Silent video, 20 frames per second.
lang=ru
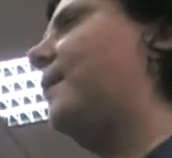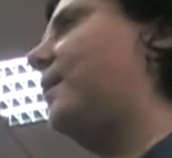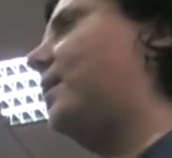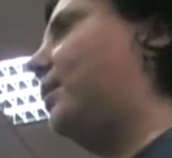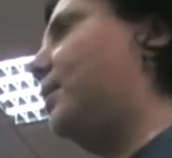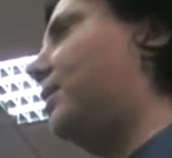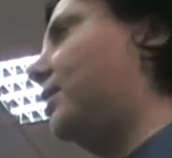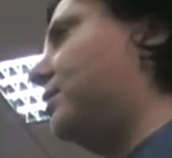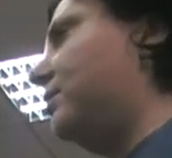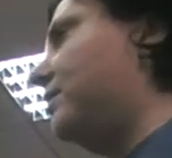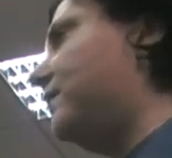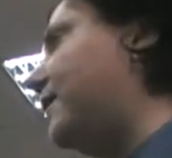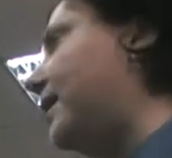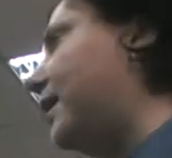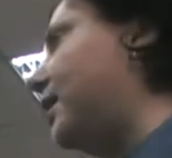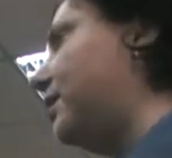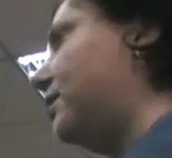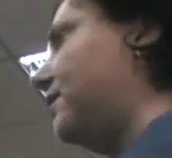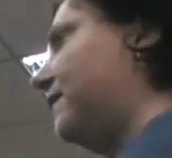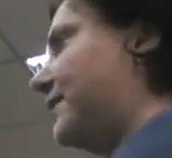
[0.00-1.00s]
Э,
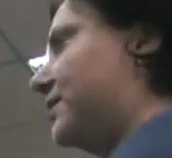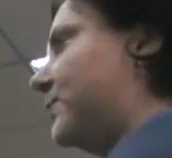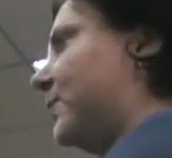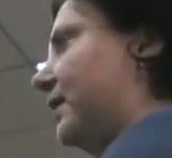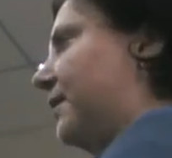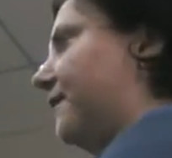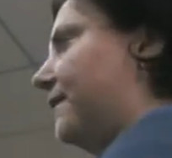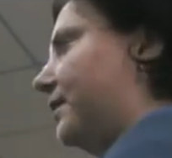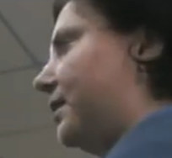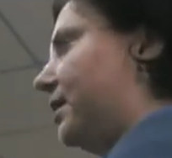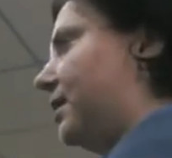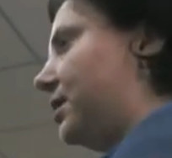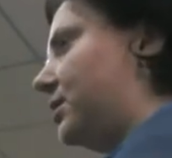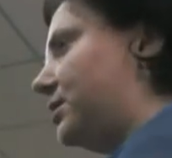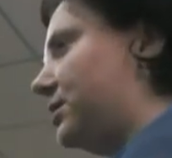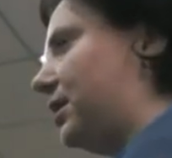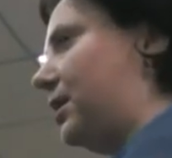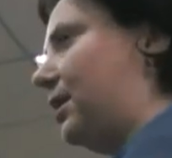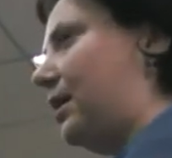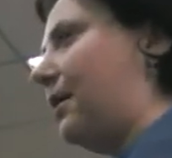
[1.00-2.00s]
две или две с половиной
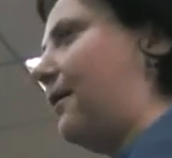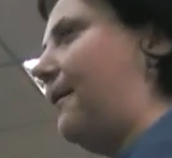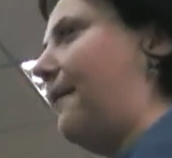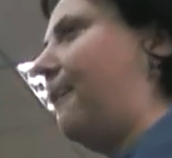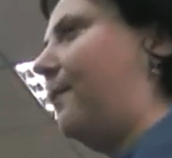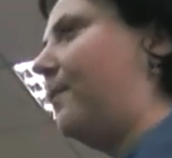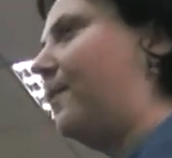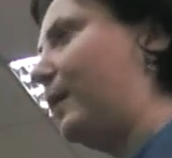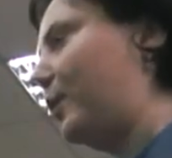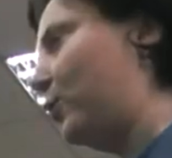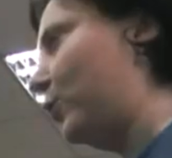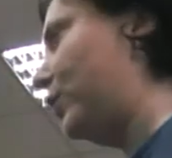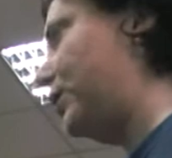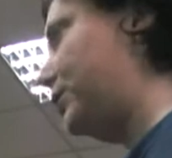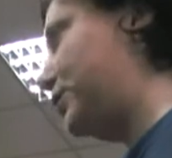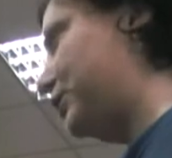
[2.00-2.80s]
недели боролись